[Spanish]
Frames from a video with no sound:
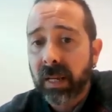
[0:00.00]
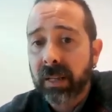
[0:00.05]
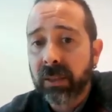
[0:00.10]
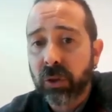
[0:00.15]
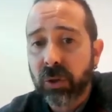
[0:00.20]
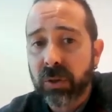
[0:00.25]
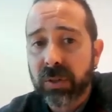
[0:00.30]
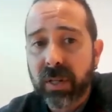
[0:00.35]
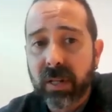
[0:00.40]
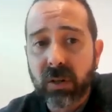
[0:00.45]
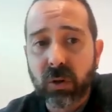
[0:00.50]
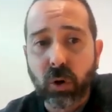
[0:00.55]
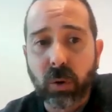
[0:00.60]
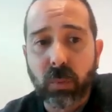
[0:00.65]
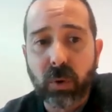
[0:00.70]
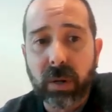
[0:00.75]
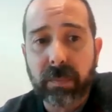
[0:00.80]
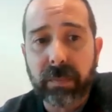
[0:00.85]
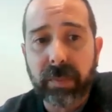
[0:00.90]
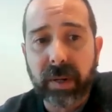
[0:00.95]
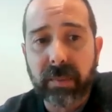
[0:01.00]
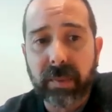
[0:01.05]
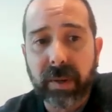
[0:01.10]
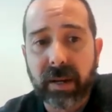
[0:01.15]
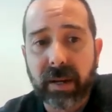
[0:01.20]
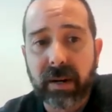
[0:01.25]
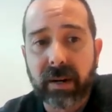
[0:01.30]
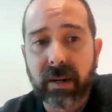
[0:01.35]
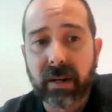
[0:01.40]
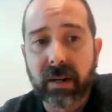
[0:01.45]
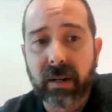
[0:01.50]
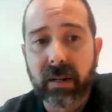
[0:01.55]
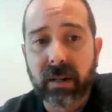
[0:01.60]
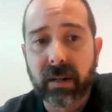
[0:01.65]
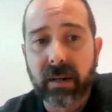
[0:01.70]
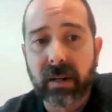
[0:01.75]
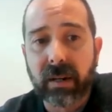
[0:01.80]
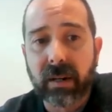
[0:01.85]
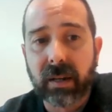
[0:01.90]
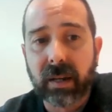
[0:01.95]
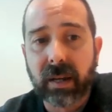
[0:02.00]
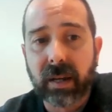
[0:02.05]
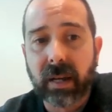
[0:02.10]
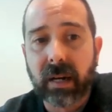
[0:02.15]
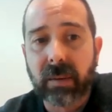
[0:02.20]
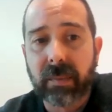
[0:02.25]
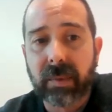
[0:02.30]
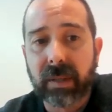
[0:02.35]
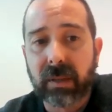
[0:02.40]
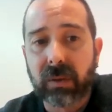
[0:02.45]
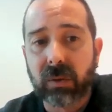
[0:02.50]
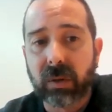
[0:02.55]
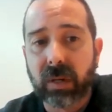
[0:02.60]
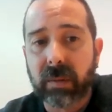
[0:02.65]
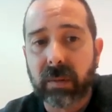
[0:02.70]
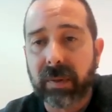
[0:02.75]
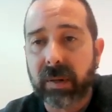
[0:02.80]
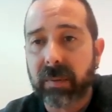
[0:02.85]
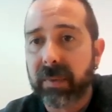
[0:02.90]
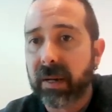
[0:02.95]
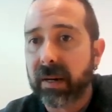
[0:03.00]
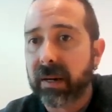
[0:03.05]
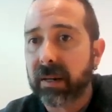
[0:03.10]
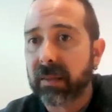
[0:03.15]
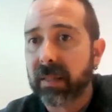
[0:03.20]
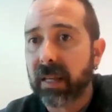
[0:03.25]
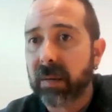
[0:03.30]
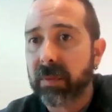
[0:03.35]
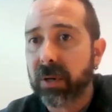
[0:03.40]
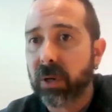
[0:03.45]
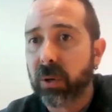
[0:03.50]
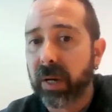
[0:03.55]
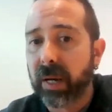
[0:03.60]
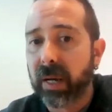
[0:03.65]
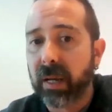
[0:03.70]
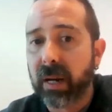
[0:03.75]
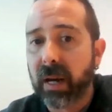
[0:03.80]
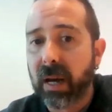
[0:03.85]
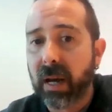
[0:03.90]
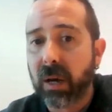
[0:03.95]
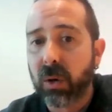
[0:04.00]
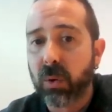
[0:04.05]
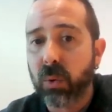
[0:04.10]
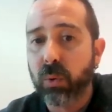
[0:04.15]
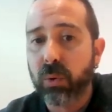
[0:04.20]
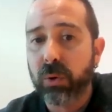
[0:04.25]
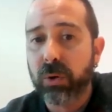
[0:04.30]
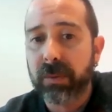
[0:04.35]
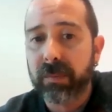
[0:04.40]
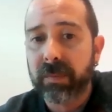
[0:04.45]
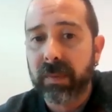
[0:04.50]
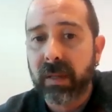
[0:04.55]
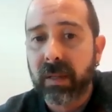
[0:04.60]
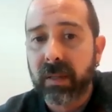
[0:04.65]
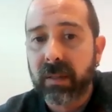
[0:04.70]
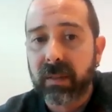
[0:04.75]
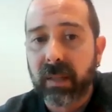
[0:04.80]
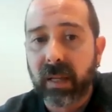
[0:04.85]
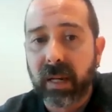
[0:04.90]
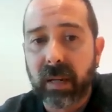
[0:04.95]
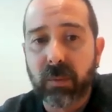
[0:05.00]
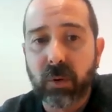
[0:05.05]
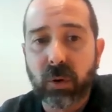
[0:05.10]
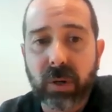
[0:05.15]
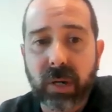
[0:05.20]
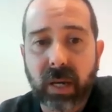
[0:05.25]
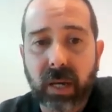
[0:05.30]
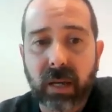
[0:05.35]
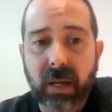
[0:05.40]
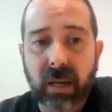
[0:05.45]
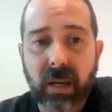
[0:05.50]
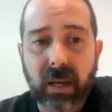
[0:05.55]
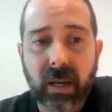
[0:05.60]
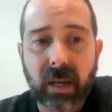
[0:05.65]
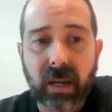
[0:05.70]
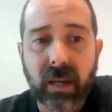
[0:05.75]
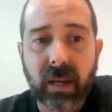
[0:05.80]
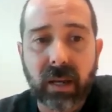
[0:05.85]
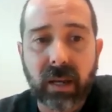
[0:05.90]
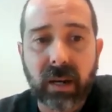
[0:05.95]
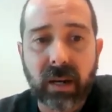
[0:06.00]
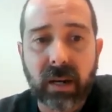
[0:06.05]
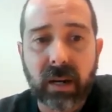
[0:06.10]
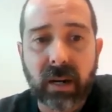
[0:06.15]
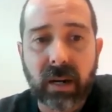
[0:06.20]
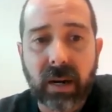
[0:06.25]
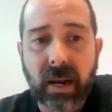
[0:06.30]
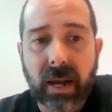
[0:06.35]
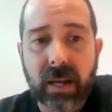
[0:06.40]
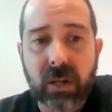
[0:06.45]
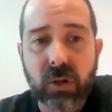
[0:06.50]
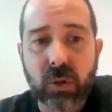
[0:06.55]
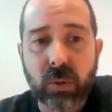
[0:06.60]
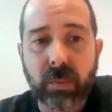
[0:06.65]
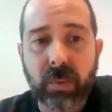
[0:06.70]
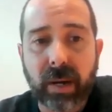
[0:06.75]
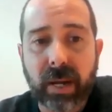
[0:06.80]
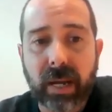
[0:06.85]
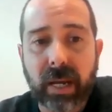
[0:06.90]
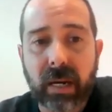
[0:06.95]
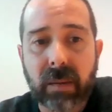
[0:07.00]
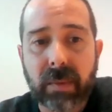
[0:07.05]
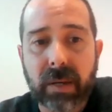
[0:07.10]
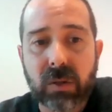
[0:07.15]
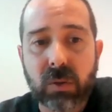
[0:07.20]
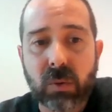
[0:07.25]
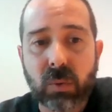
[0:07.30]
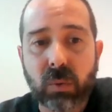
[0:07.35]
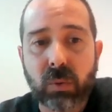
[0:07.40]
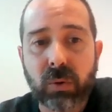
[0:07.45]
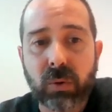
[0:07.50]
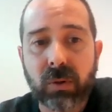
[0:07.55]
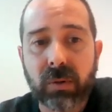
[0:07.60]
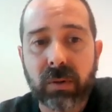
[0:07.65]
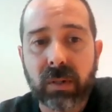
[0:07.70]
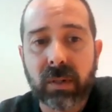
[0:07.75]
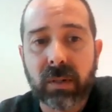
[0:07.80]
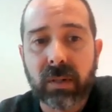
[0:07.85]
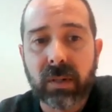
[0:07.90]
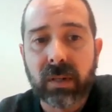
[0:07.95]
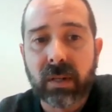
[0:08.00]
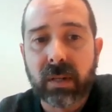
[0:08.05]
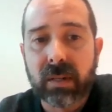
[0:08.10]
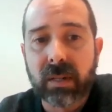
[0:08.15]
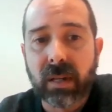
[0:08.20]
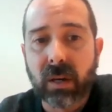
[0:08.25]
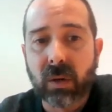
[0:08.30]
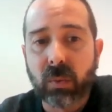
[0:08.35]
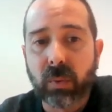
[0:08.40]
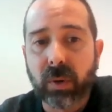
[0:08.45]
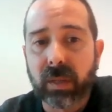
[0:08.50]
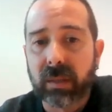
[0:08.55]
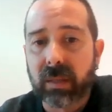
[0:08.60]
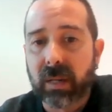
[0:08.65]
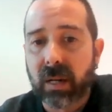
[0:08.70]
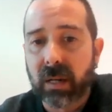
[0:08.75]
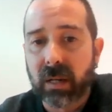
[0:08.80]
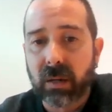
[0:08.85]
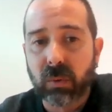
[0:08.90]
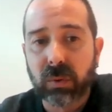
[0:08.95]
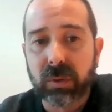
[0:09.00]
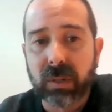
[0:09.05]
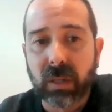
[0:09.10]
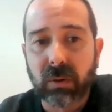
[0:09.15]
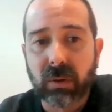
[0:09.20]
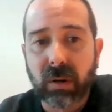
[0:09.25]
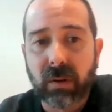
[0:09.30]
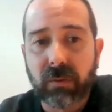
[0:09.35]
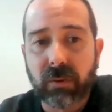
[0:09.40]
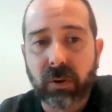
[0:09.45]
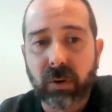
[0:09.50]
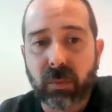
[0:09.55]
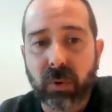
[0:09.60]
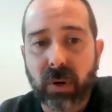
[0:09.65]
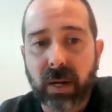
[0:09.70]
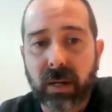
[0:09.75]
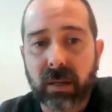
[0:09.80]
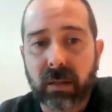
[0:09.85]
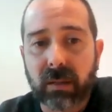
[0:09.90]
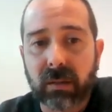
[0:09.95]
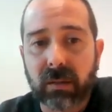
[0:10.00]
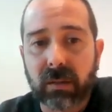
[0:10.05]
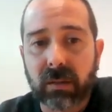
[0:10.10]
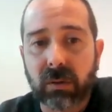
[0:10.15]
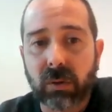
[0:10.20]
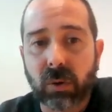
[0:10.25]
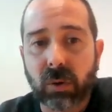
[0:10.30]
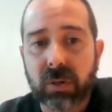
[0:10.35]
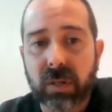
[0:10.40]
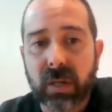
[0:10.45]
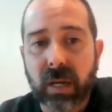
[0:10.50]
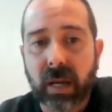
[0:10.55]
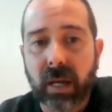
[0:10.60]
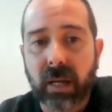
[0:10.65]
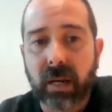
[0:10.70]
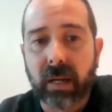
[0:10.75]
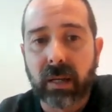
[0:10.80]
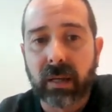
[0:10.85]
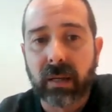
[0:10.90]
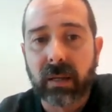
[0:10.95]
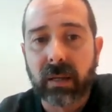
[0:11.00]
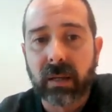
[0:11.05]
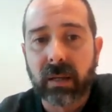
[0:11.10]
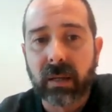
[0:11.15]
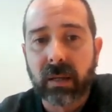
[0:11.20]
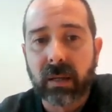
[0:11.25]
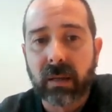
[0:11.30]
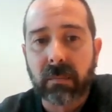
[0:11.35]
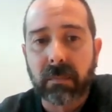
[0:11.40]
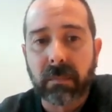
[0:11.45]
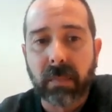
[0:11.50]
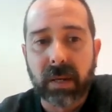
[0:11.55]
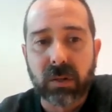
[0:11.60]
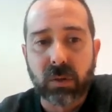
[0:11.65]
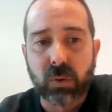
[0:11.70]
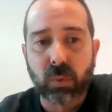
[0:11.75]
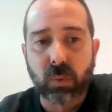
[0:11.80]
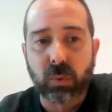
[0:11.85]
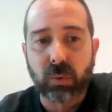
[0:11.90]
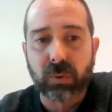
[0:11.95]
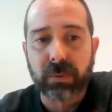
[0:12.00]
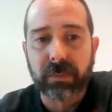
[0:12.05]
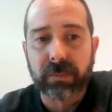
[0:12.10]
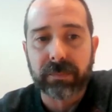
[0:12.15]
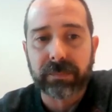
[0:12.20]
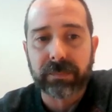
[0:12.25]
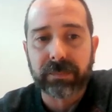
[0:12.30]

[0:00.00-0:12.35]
entonces, como el primer elemento, el primer término era 1, tenemos que el a sub n más 1 se encuentra usando la fórmula 2n más 1.